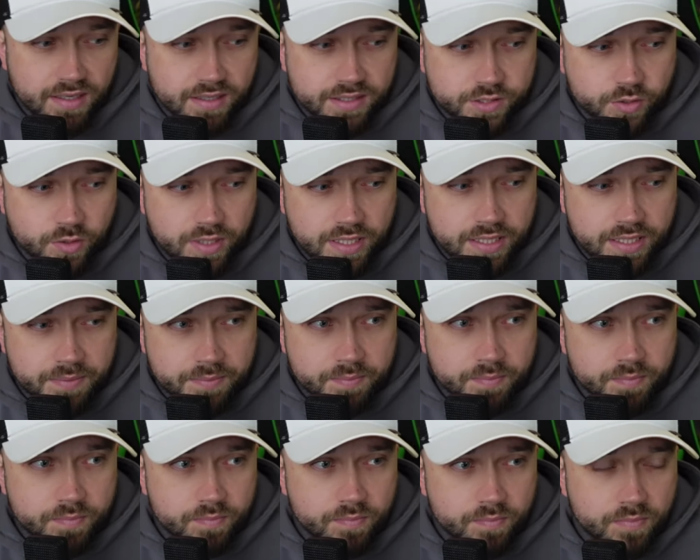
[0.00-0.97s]
So, ihr
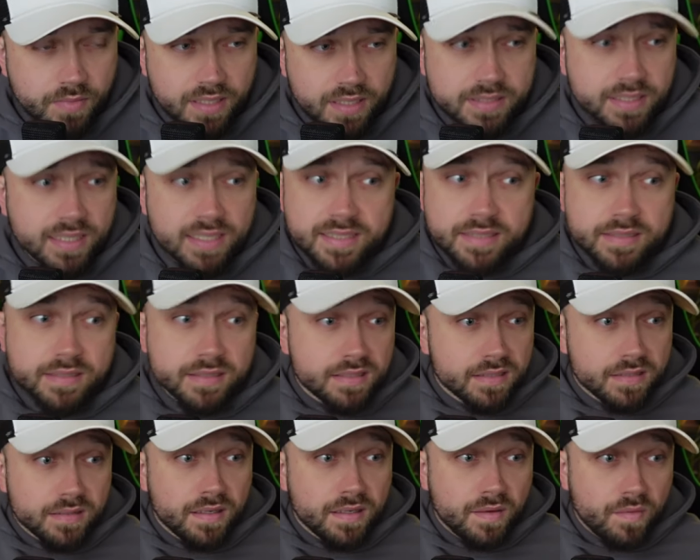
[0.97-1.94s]
Lieben, es
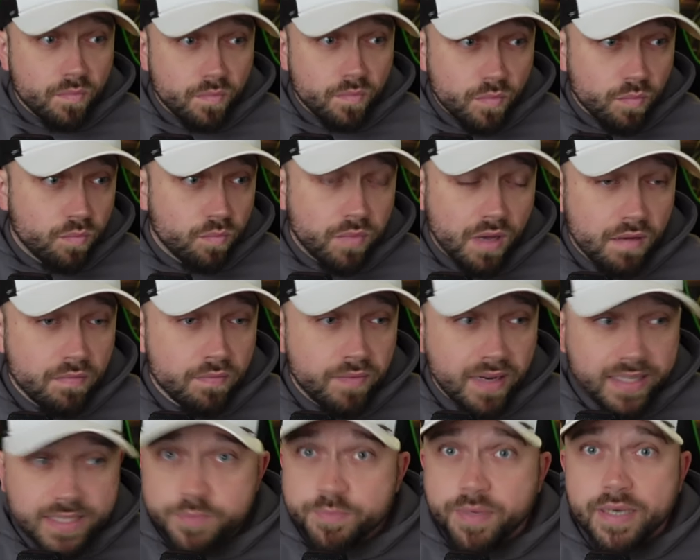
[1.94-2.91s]
ist
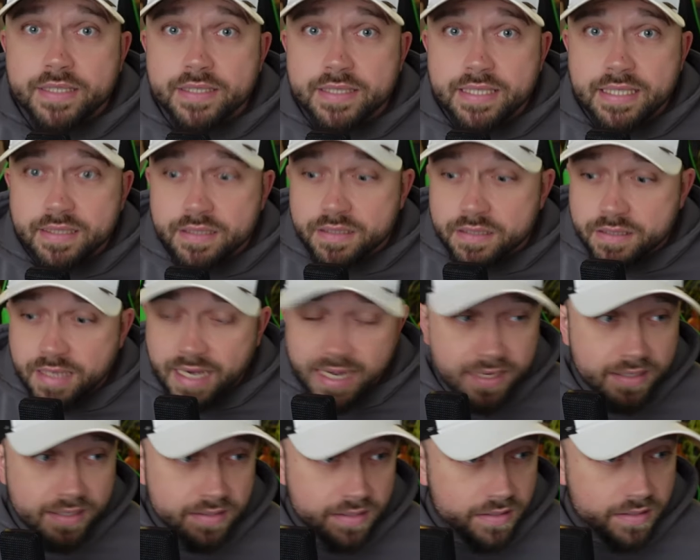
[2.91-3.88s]
was passiert.
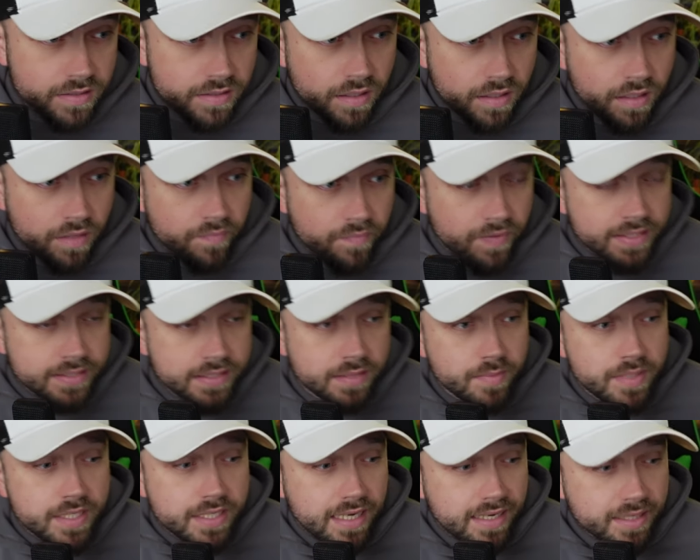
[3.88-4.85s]
Ey, es ist äh, was
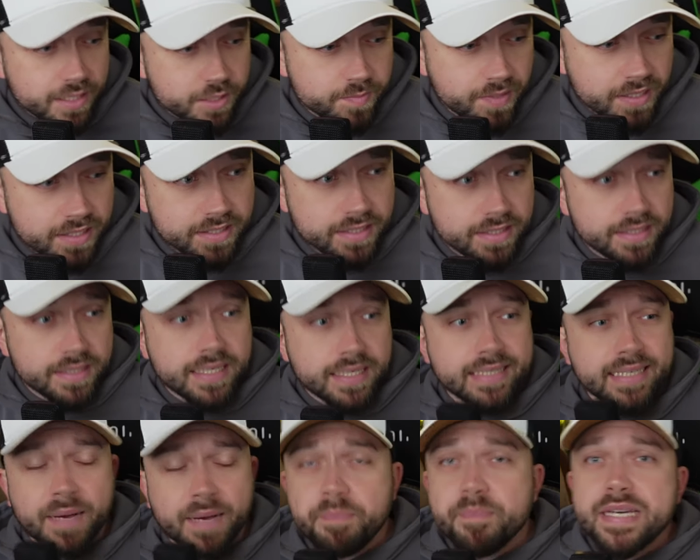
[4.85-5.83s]
ziemlich Geiles passiert.
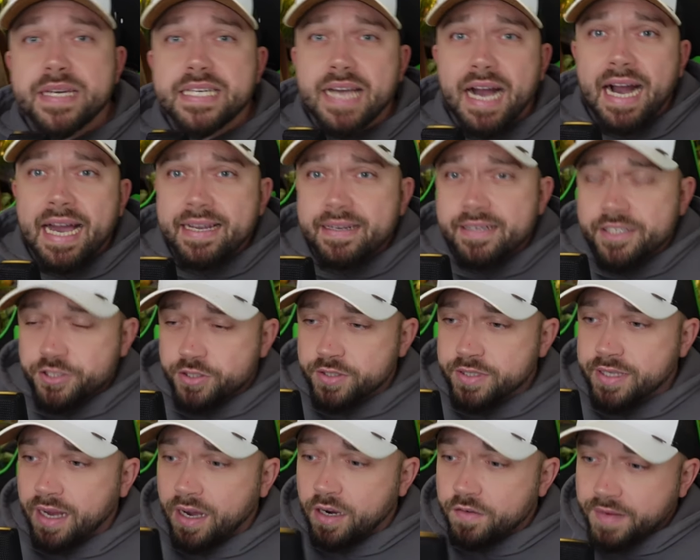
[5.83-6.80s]
Ich habe mich eigentlich
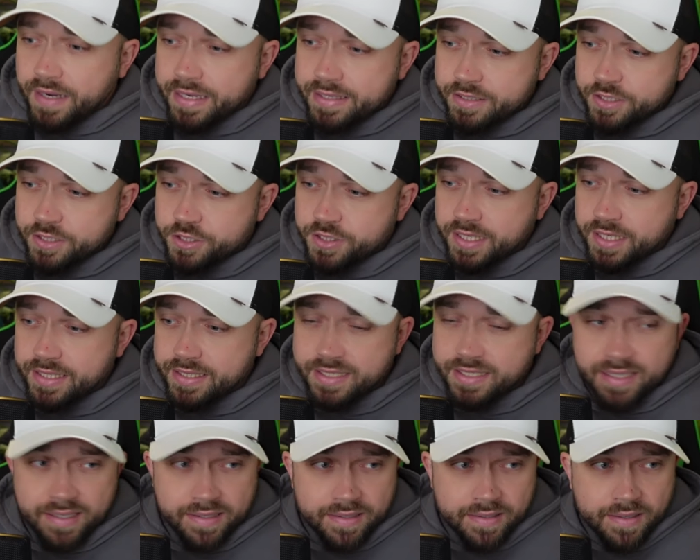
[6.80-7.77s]
schon darauf
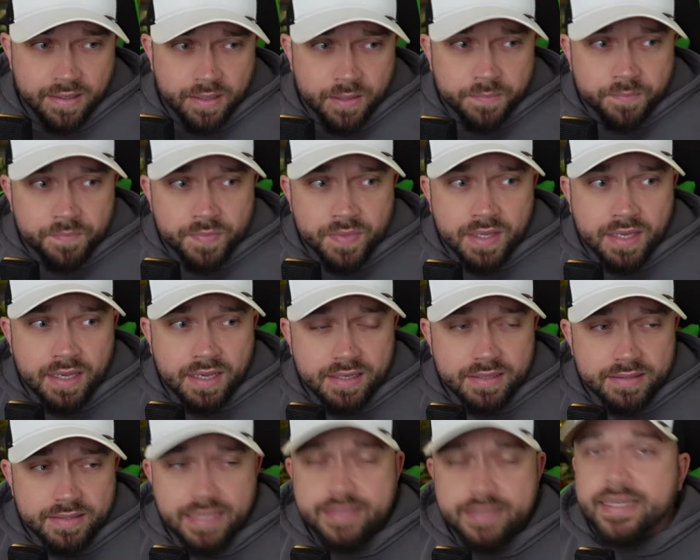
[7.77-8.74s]
eingestellt,
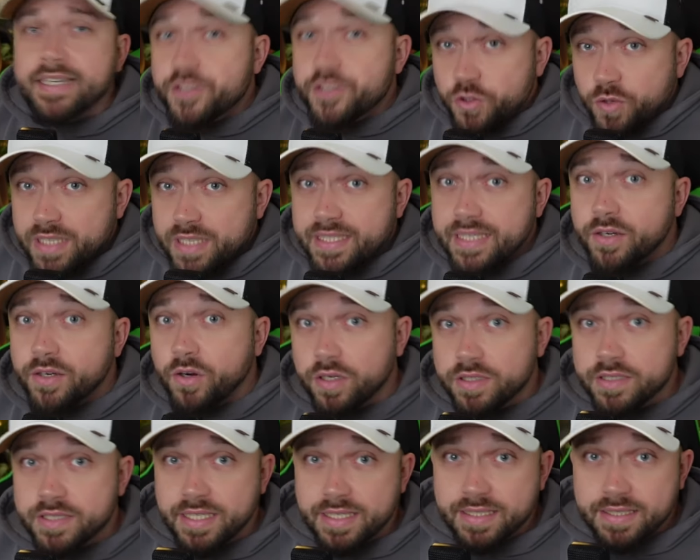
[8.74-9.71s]
dass der Jurassic
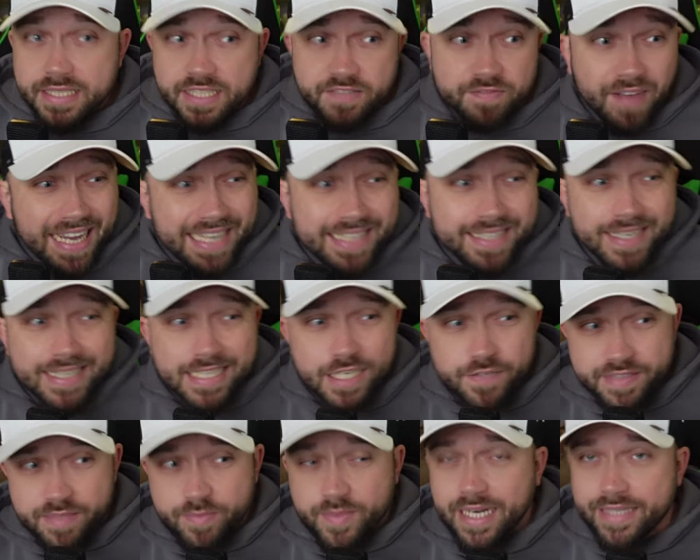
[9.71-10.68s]
Content weiterhin
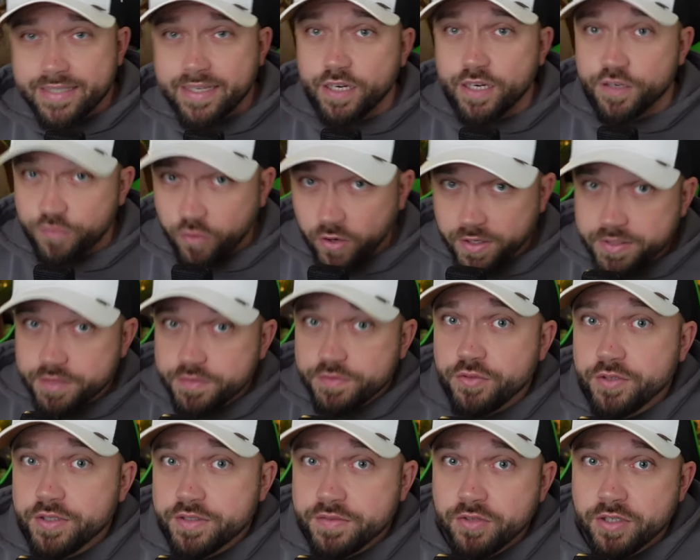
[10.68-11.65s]
auf dem Kanal
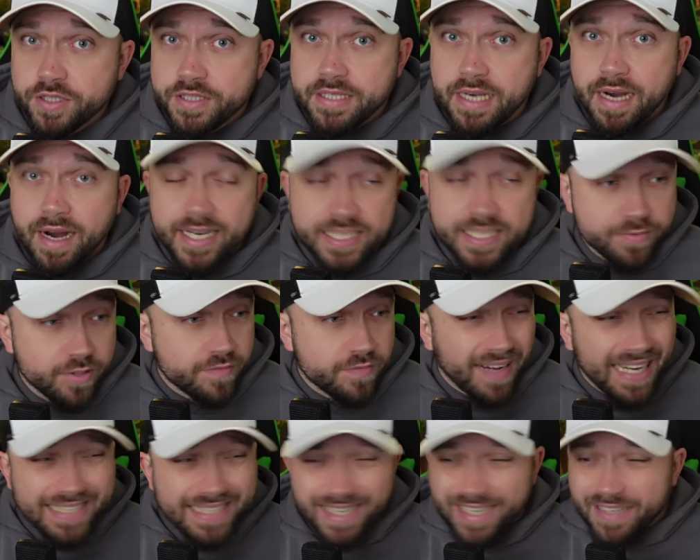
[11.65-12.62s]
fortgeführt wird. Ja, es wird
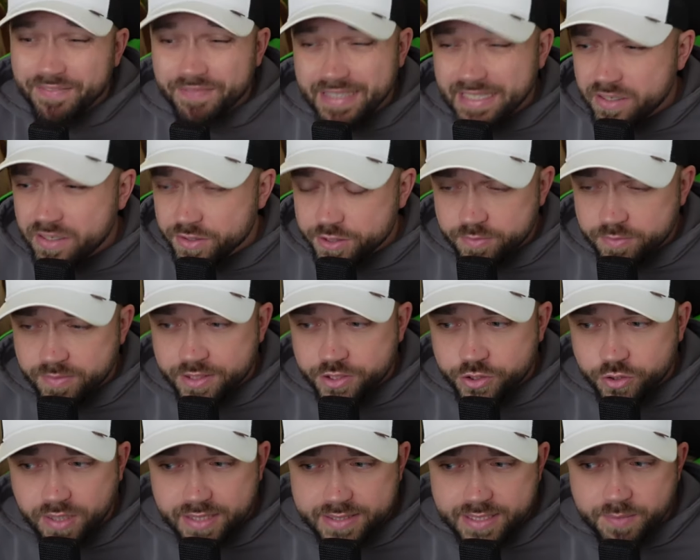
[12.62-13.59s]
weiterhin Videos über
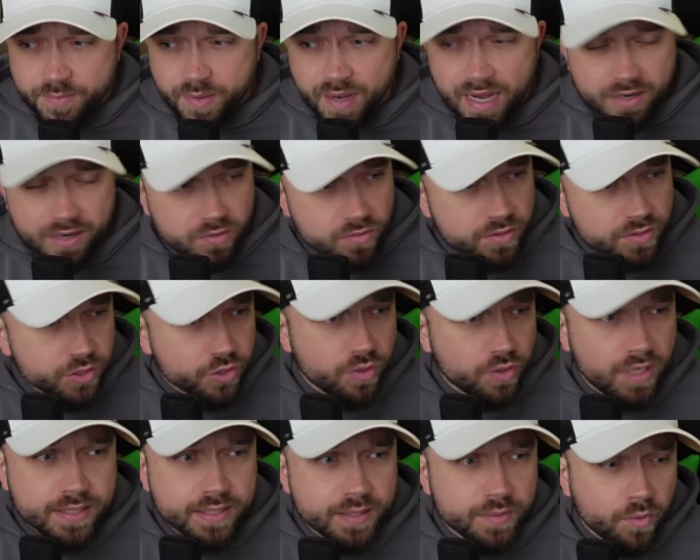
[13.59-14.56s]
Jurassic Park und
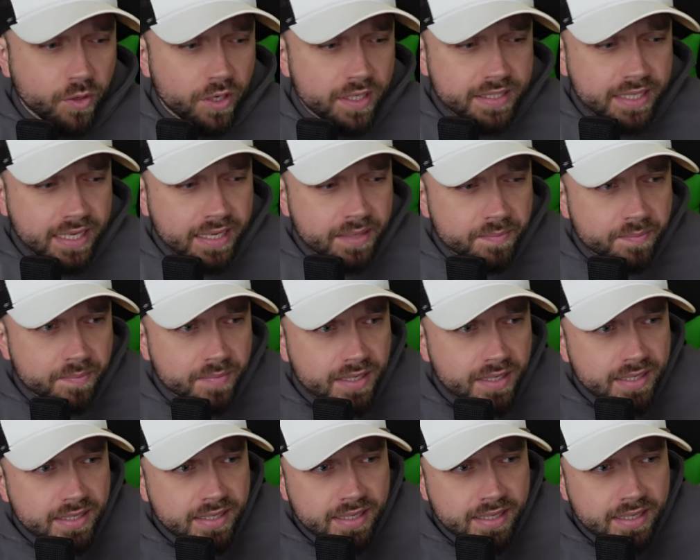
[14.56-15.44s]
Jurassic World geben.